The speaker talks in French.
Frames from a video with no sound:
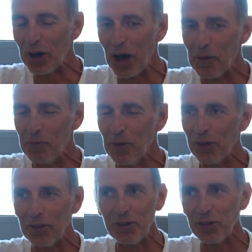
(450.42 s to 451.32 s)
À mon
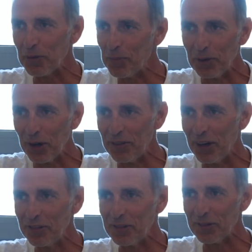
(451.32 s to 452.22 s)
avis, il n'y aurait pas eu de
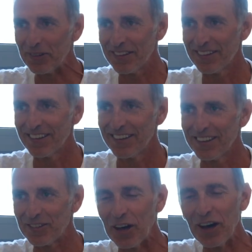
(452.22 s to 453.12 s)
révélation.
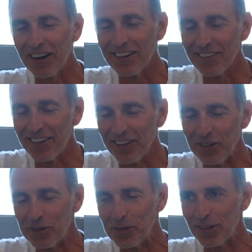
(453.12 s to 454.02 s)
Ça,
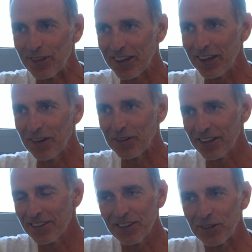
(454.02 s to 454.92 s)
là-dessus, c'est très clair.
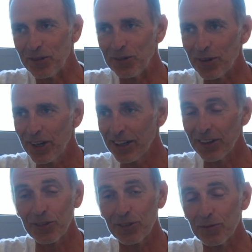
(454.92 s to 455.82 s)
Quand c'est culturel,
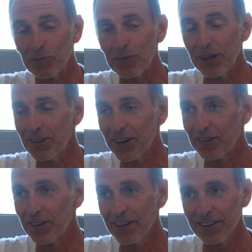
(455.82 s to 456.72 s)
quand on baigne
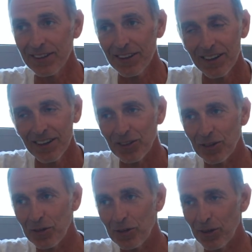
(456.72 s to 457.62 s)
là-dedans, de
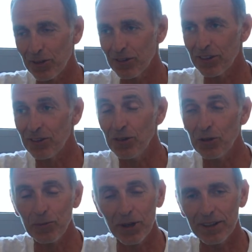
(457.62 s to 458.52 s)
toute façon, c'est une
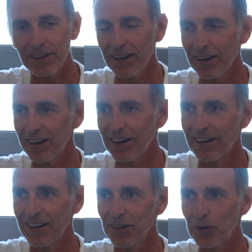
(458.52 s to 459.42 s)

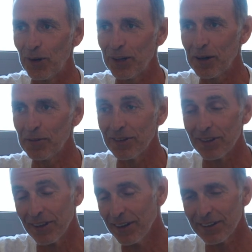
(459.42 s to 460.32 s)
omerta
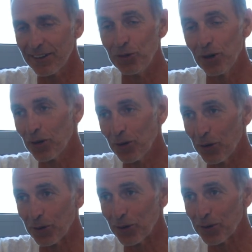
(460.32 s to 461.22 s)
incroyable qui dure
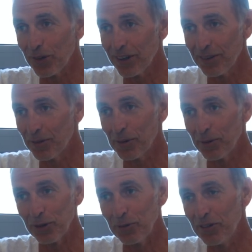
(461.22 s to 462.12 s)
encore aujourd'hui, hein. même
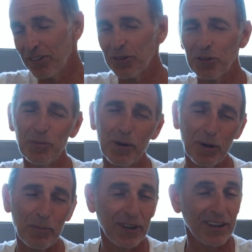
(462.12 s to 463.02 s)
en 2022, même
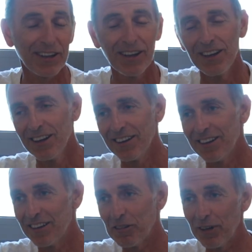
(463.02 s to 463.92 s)
après
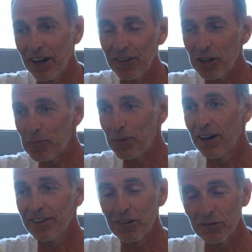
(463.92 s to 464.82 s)
les affaires en
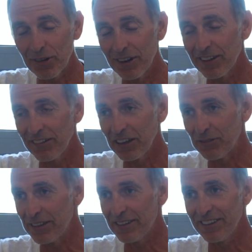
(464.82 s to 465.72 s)
Espagne, en France avec
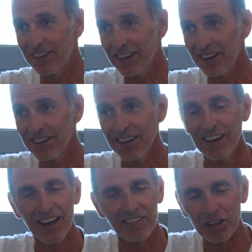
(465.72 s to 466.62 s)
Festina,
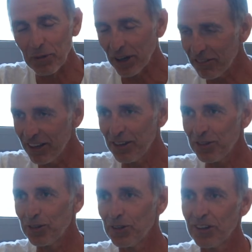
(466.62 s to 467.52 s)
avec mes
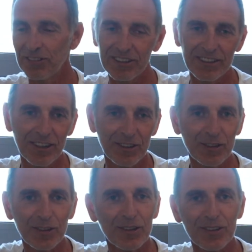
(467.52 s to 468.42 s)
révélations, avec celles
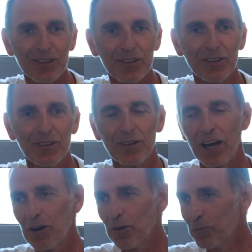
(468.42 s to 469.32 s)
de
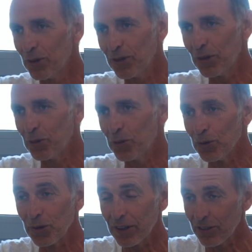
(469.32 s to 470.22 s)
Erwan Manteur,
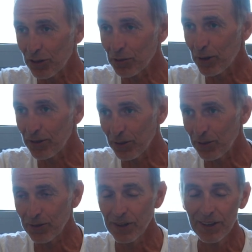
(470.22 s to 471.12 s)
de Christophe
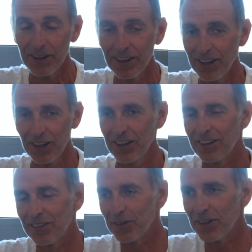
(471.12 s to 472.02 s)
Basson.
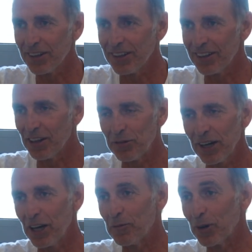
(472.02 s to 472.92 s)
Je veux dire, des
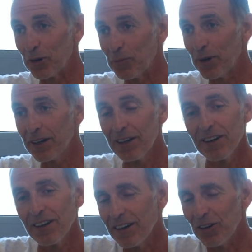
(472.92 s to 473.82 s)
affaires, il n'en manque pas
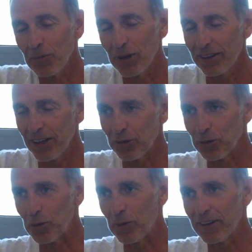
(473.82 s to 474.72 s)
l'omerta est
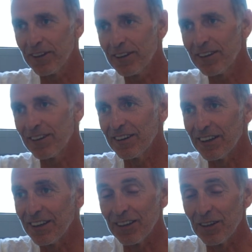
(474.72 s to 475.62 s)
toujours présente.
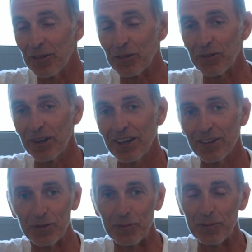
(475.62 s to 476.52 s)
Et donc voilà,
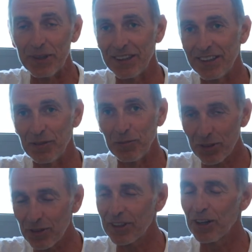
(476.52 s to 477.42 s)
mais,
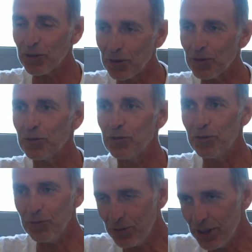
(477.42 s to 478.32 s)
quand on
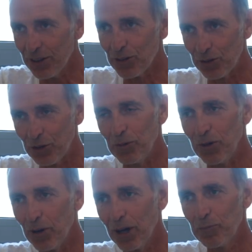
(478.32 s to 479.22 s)
vient de ce
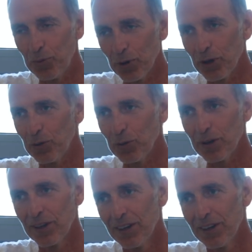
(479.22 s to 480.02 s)
milieu-là, pur et dur,